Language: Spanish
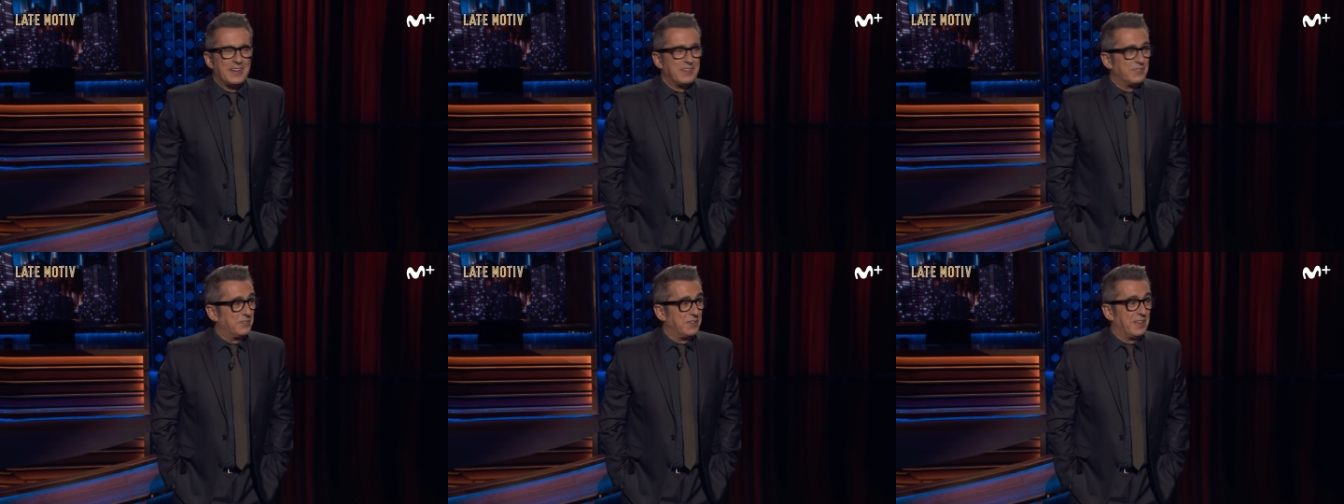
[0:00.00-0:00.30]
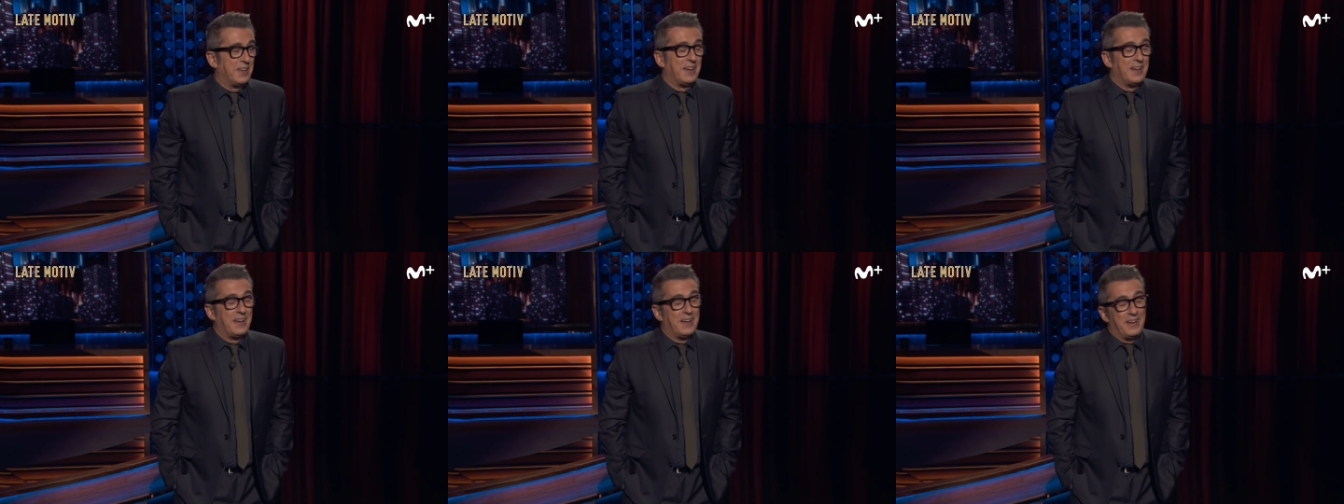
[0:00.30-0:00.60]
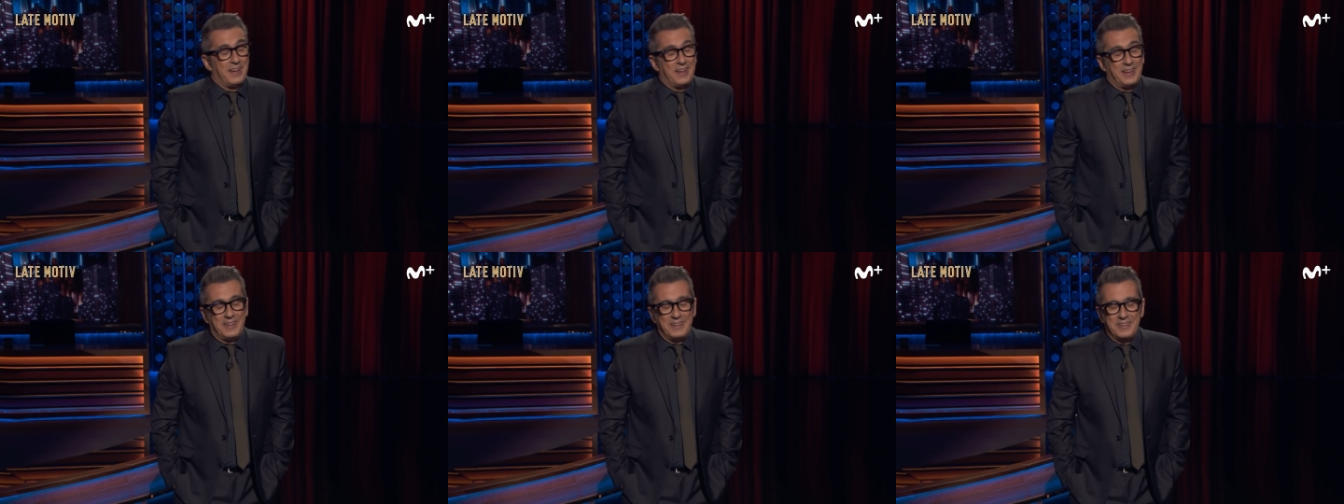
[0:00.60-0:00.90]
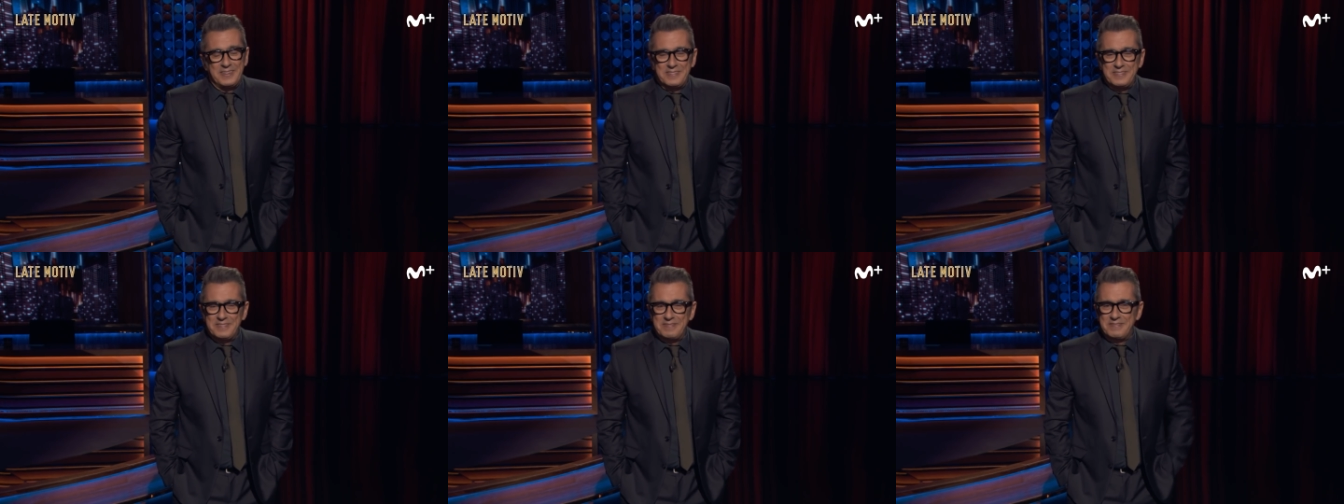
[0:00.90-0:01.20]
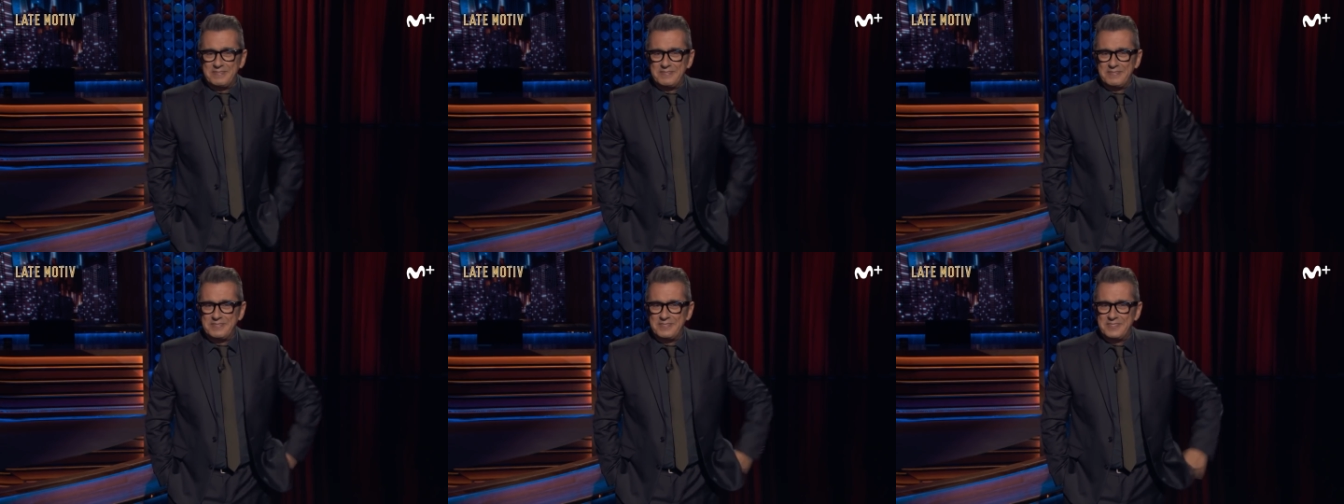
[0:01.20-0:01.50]
Ya...
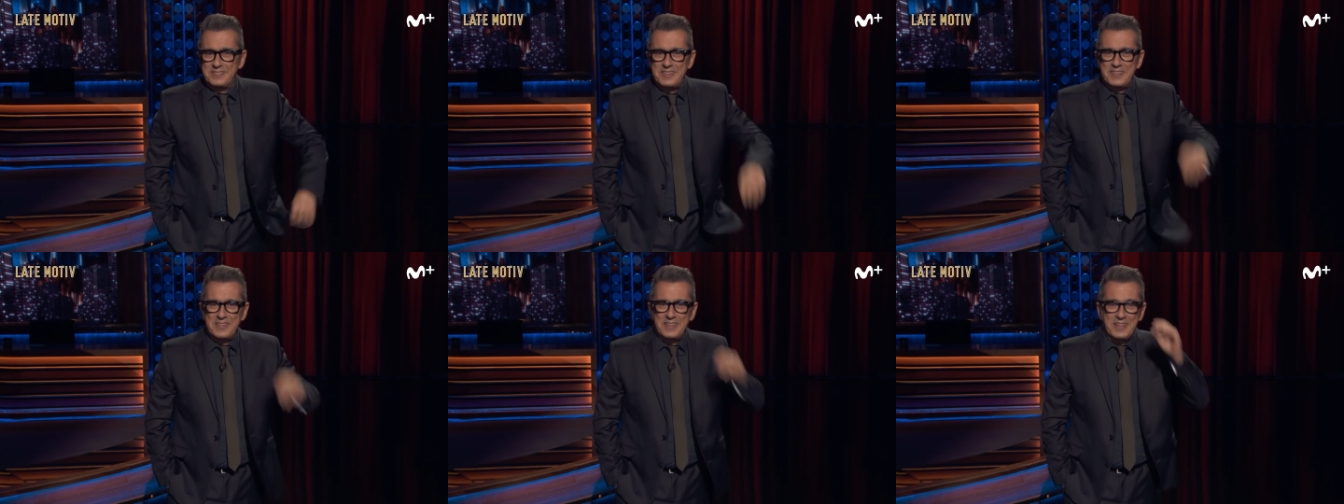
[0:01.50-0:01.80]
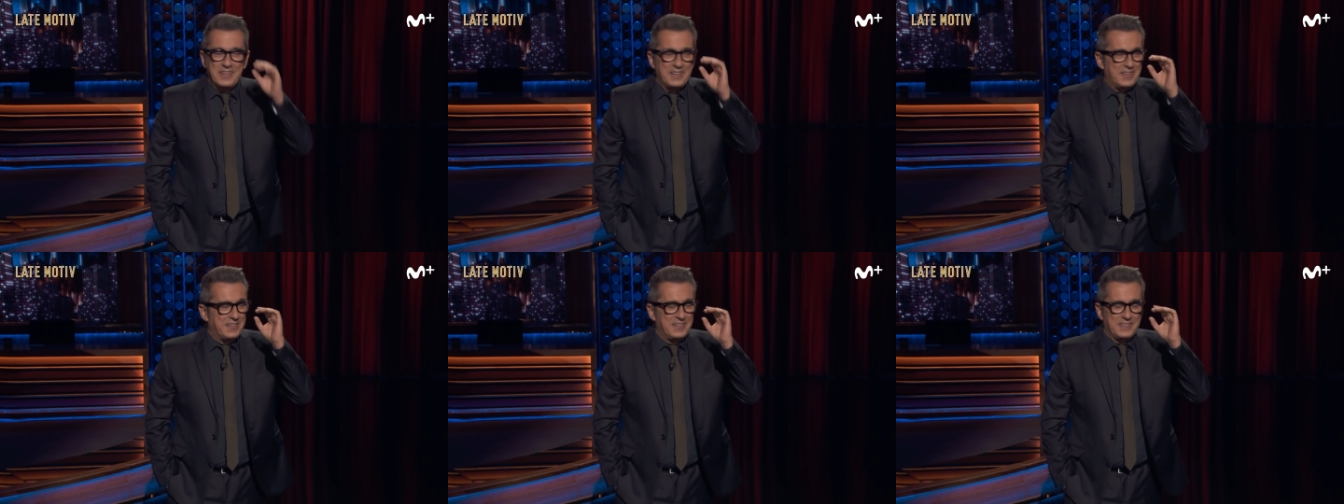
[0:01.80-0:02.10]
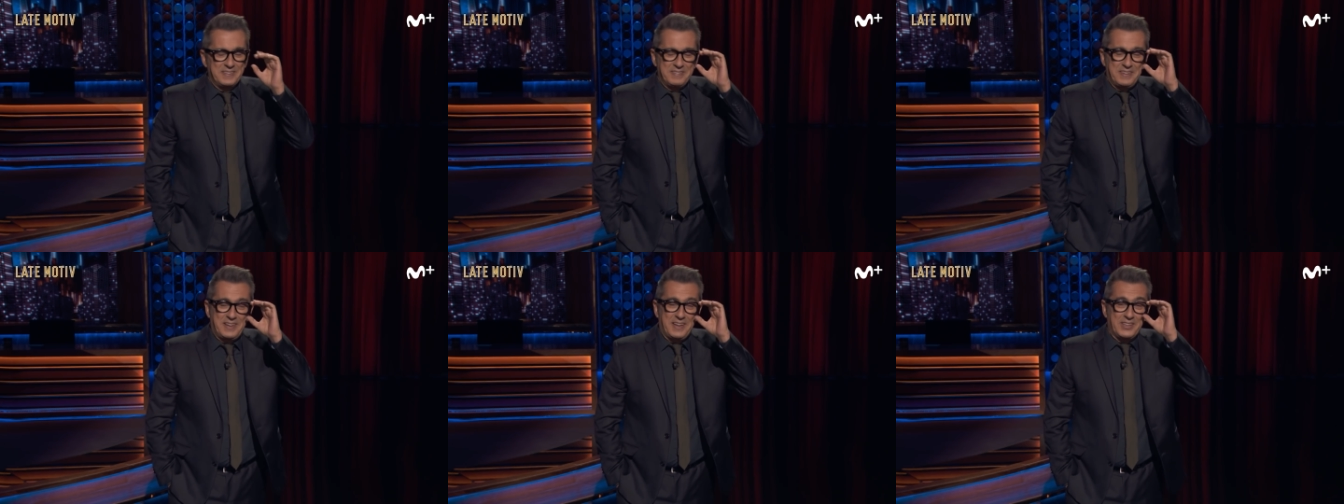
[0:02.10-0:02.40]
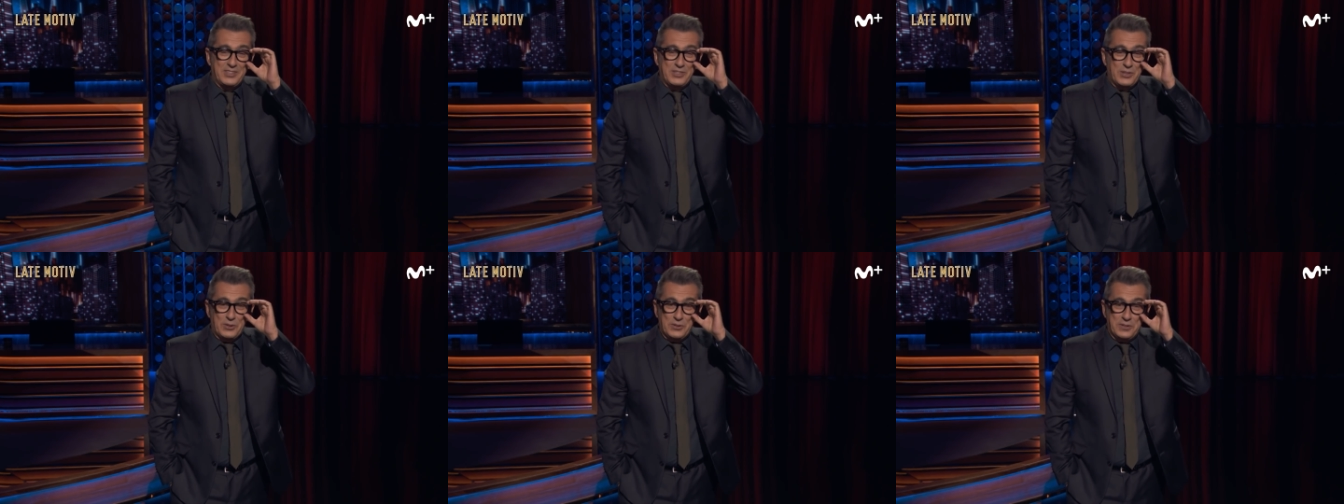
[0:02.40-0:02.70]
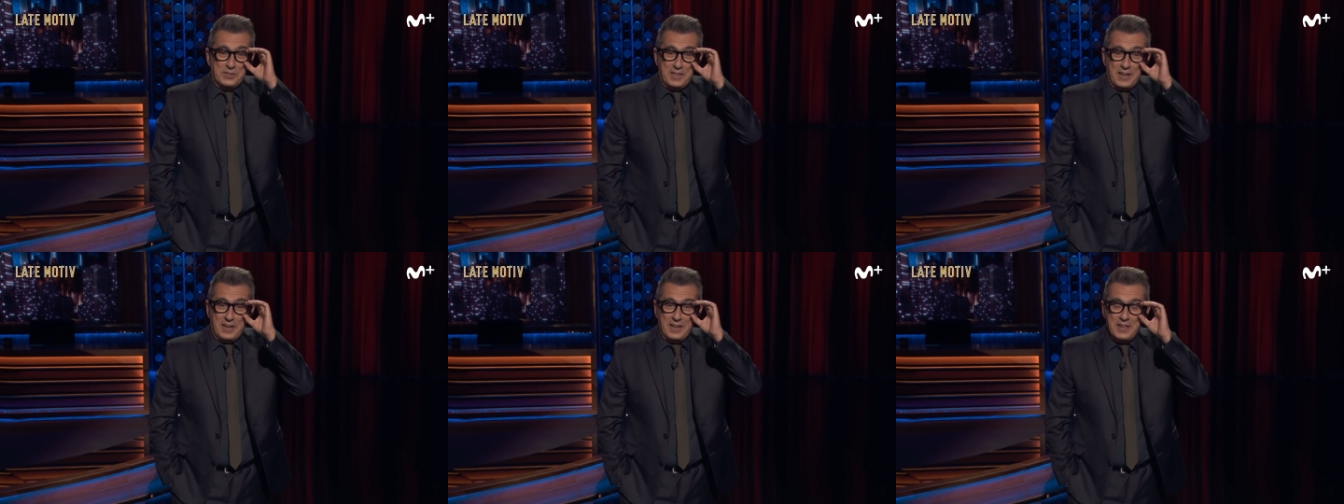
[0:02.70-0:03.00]
Qué
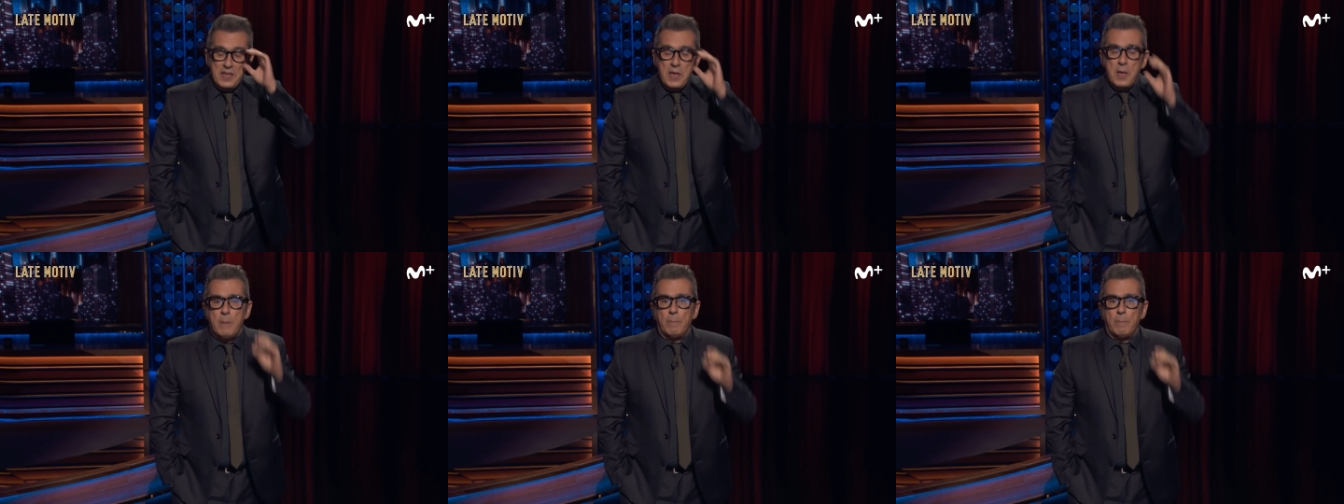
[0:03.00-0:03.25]
tonta.